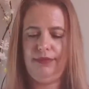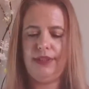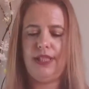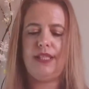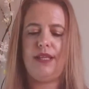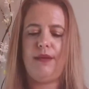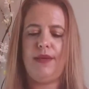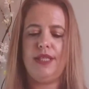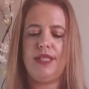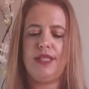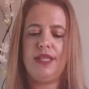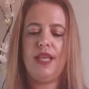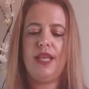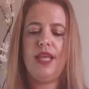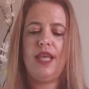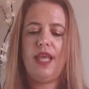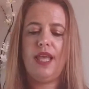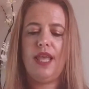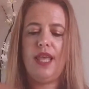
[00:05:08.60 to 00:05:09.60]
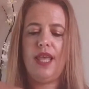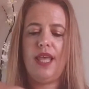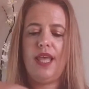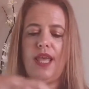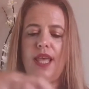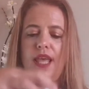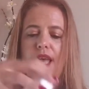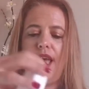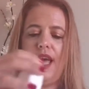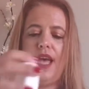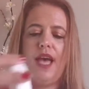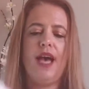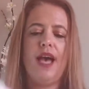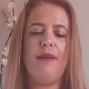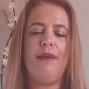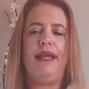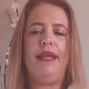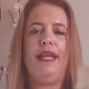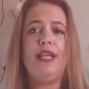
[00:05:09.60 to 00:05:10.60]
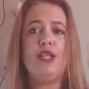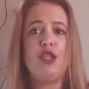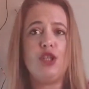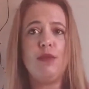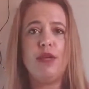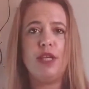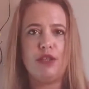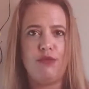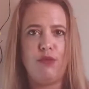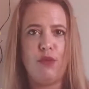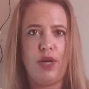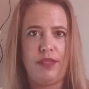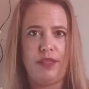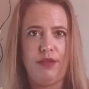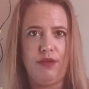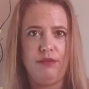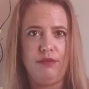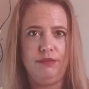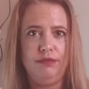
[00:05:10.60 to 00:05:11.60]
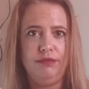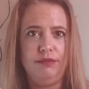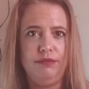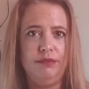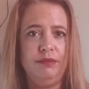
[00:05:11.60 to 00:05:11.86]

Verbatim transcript: Ya sabéis. A ver, he hecho mi esfuerzo,